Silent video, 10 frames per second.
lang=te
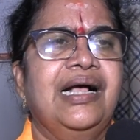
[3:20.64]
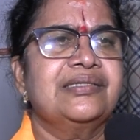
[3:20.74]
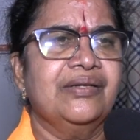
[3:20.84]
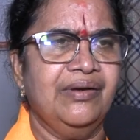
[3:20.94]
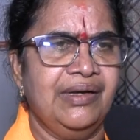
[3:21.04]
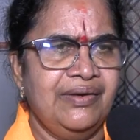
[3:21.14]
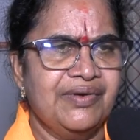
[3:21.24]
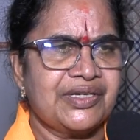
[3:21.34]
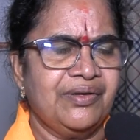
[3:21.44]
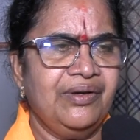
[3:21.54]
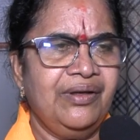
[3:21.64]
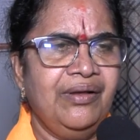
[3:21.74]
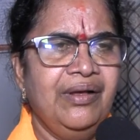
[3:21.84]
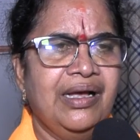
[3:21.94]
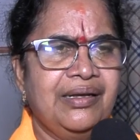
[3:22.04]
అసలు ఈ విషయంలో
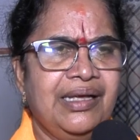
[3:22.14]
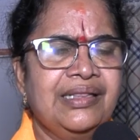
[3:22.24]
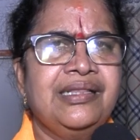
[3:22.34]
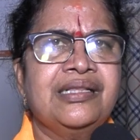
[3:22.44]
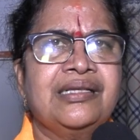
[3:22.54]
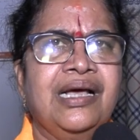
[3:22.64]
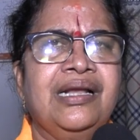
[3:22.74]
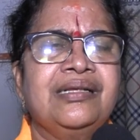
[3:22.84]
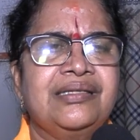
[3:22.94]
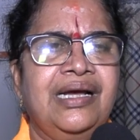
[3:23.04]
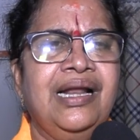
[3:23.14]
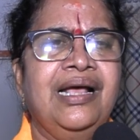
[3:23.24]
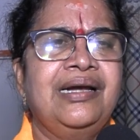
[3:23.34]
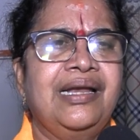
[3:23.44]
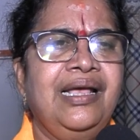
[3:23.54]
ఎంత చా తేడా
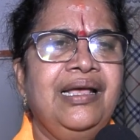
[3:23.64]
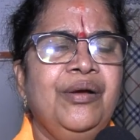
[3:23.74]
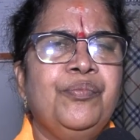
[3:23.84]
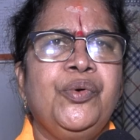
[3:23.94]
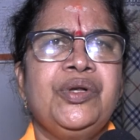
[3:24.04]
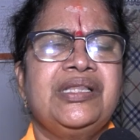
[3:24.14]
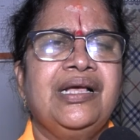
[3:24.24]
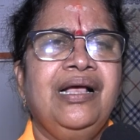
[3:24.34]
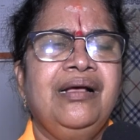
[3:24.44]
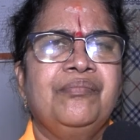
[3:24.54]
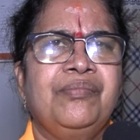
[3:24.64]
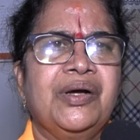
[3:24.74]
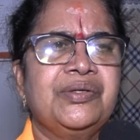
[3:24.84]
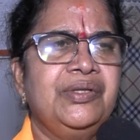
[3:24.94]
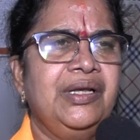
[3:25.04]
అంటే పూర్తిగా
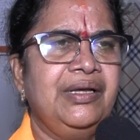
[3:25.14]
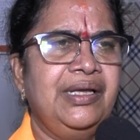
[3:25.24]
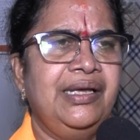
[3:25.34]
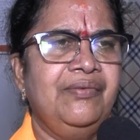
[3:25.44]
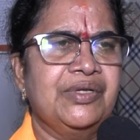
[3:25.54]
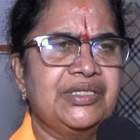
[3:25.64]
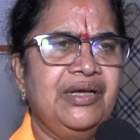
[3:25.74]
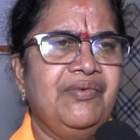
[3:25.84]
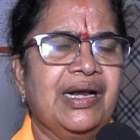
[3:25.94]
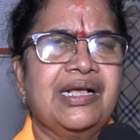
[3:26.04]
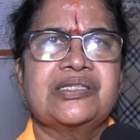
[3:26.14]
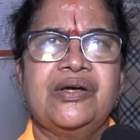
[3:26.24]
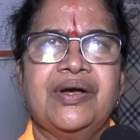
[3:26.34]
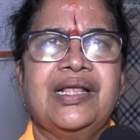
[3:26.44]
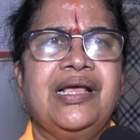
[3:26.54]
భక్తులకి వచ్చే వాళ్ళకి
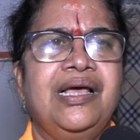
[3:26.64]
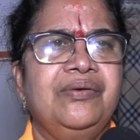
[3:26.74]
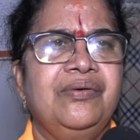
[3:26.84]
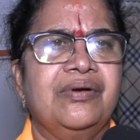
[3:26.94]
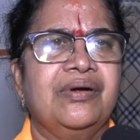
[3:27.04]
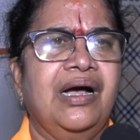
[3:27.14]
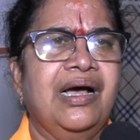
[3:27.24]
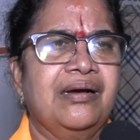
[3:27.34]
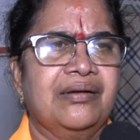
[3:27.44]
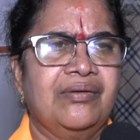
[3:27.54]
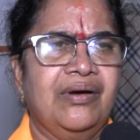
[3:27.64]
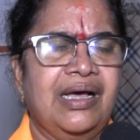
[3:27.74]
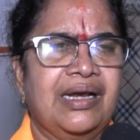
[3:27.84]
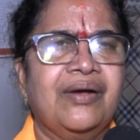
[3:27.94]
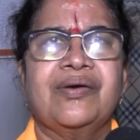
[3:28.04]
సౌకర్యాలు
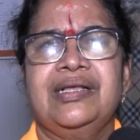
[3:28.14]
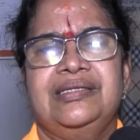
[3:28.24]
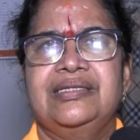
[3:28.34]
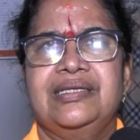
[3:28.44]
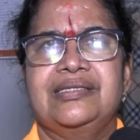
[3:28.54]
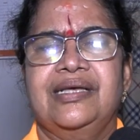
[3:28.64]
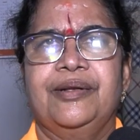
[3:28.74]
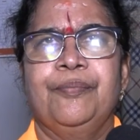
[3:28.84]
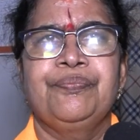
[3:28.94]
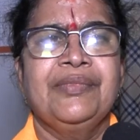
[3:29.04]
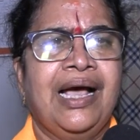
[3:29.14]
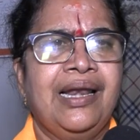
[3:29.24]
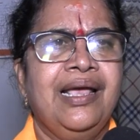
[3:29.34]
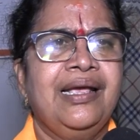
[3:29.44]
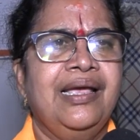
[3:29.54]
అరాకొరా చేసేసారు
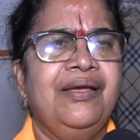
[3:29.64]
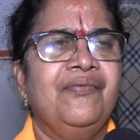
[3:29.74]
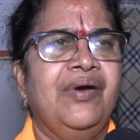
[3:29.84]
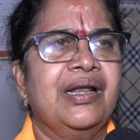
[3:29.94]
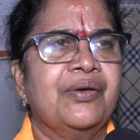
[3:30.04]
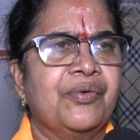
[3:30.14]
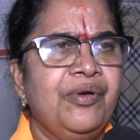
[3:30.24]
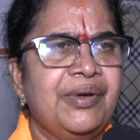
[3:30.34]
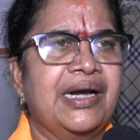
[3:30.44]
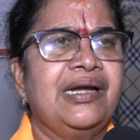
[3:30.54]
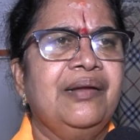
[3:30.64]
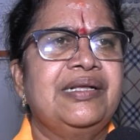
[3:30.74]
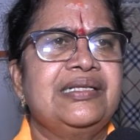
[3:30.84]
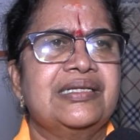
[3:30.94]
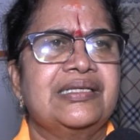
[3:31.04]
అలాగే వాళ్ళకి రూమ్ రెంట్లు
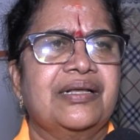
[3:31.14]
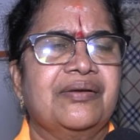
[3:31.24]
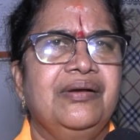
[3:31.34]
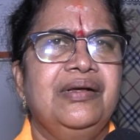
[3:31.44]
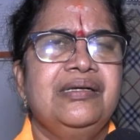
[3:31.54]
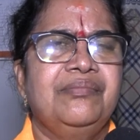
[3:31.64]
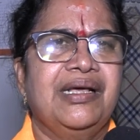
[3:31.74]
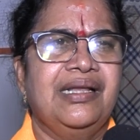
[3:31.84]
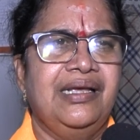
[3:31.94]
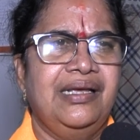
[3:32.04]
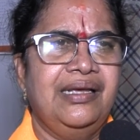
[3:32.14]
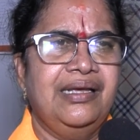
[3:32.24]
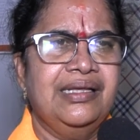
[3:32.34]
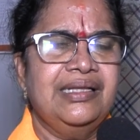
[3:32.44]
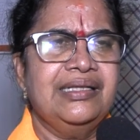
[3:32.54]
పెంచేశారు మరి
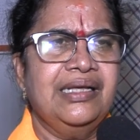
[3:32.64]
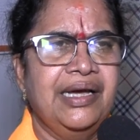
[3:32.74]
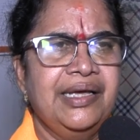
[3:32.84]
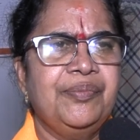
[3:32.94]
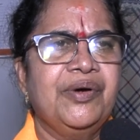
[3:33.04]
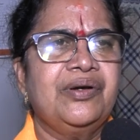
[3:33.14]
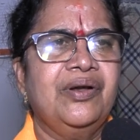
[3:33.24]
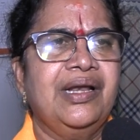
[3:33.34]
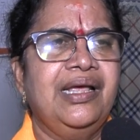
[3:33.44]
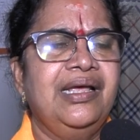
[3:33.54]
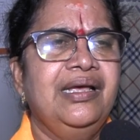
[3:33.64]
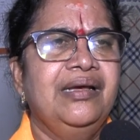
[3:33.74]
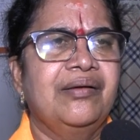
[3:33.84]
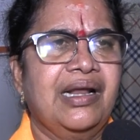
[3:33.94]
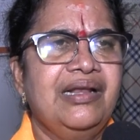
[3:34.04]
ఏదైతే ఎయిర్పోర్ట్లోనే
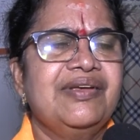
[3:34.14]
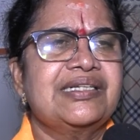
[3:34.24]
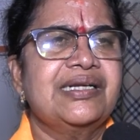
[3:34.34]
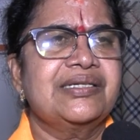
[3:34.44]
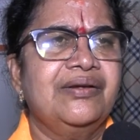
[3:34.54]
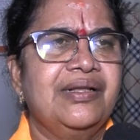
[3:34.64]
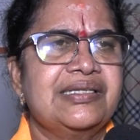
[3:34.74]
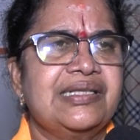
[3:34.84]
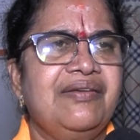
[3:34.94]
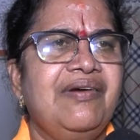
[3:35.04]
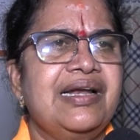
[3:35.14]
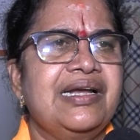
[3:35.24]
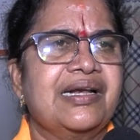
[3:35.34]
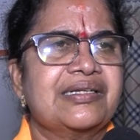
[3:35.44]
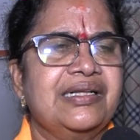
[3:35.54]
రైల్వే స్టేషన్లోనే శ్రీవాణి
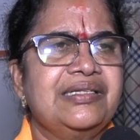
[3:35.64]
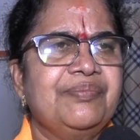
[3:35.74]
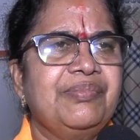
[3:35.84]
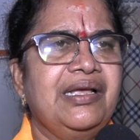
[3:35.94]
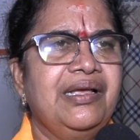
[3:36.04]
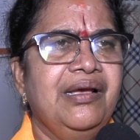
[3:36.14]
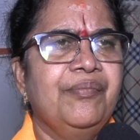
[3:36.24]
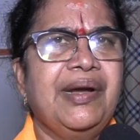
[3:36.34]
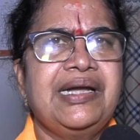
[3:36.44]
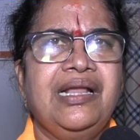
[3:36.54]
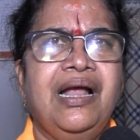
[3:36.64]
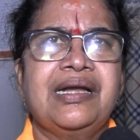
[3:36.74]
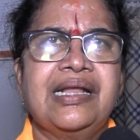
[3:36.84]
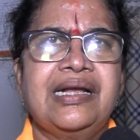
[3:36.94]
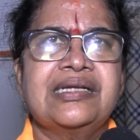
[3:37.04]
ట్రస్ట్ అని చెప్పి పెట్టి ఆ
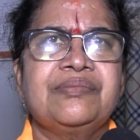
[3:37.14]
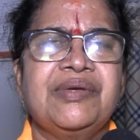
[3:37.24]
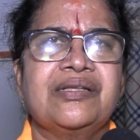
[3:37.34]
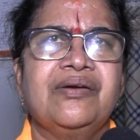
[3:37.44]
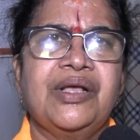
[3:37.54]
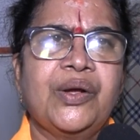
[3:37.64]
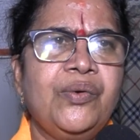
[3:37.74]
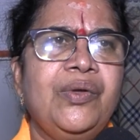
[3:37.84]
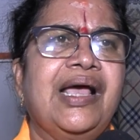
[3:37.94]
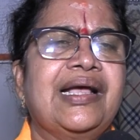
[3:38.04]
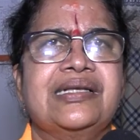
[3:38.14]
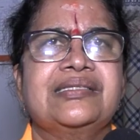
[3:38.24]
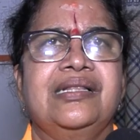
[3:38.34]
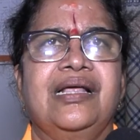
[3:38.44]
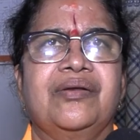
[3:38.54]
టికెట్స్ మీద కూడా ఎక్కువ
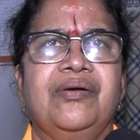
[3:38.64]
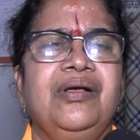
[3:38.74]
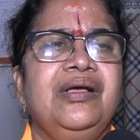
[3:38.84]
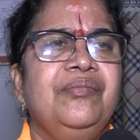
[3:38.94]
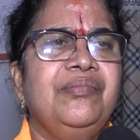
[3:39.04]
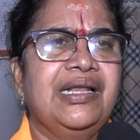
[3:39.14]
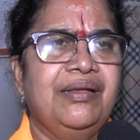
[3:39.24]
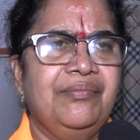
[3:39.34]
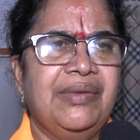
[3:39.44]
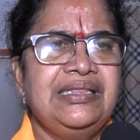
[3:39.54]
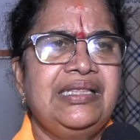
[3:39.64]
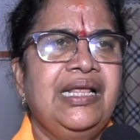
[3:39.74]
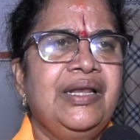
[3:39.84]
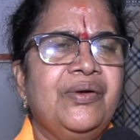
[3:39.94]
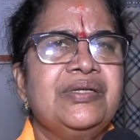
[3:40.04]
లాగేస్తున్నారు మరి
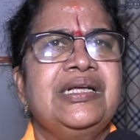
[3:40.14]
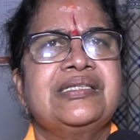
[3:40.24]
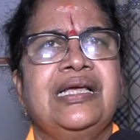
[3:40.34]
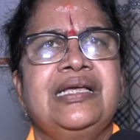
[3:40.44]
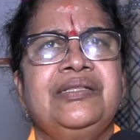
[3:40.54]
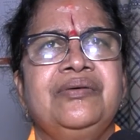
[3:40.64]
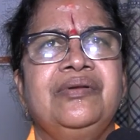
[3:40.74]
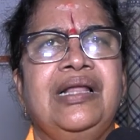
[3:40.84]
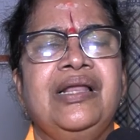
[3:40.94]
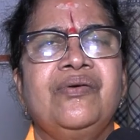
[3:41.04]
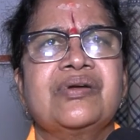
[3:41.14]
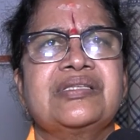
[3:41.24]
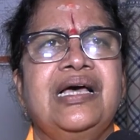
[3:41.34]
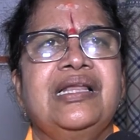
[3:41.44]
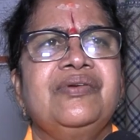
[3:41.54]
మంత్రి రోజా సహితం
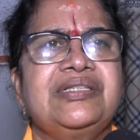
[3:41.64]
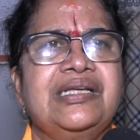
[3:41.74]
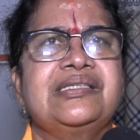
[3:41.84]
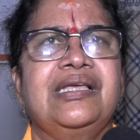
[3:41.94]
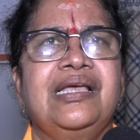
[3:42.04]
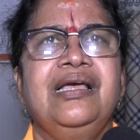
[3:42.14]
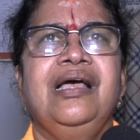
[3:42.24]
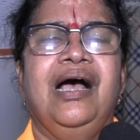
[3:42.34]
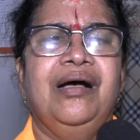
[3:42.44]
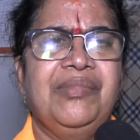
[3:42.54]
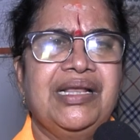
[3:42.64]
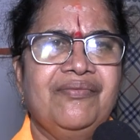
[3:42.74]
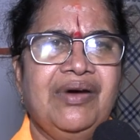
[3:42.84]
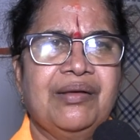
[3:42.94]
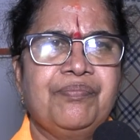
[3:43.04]
నెలకొకసారి వచ్చేసి మరి
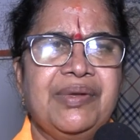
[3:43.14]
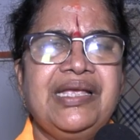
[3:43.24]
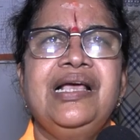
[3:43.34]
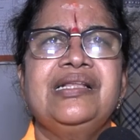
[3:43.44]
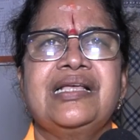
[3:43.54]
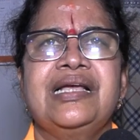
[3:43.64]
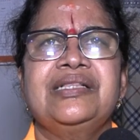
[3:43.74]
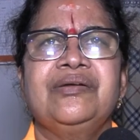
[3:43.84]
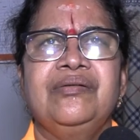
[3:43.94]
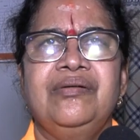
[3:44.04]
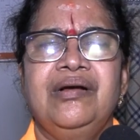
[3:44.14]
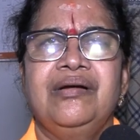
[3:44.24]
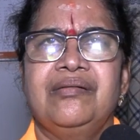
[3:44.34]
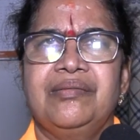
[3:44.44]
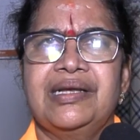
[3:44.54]
వాళ్ళ పిఎలు సహితం
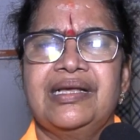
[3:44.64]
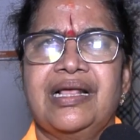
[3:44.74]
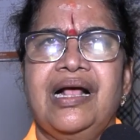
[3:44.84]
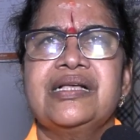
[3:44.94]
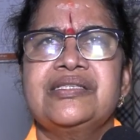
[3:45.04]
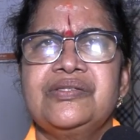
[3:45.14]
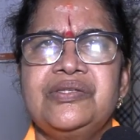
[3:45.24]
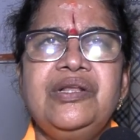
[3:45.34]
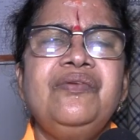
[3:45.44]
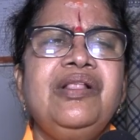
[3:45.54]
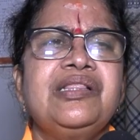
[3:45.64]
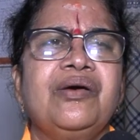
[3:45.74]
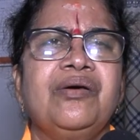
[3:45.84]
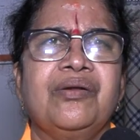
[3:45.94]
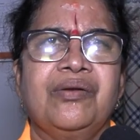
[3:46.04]
మరి క్రాసు
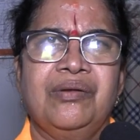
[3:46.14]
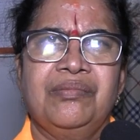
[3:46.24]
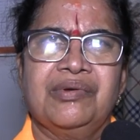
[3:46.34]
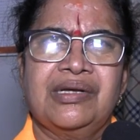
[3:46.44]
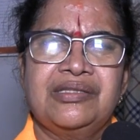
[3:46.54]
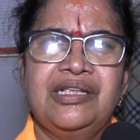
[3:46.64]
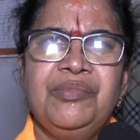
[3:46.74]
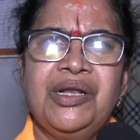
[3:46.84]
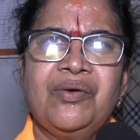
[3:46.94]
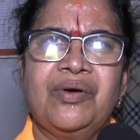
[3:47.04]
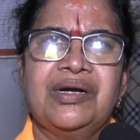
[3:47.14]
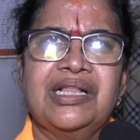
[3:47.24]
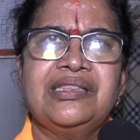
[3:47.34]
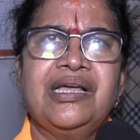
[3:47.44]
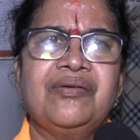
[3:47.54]
సులువులతో తిరుమల
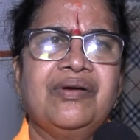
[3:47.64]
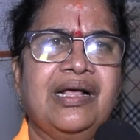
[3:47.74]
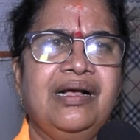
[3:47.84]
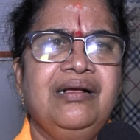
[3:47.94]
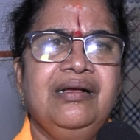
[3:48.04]
కొండంతా కూడా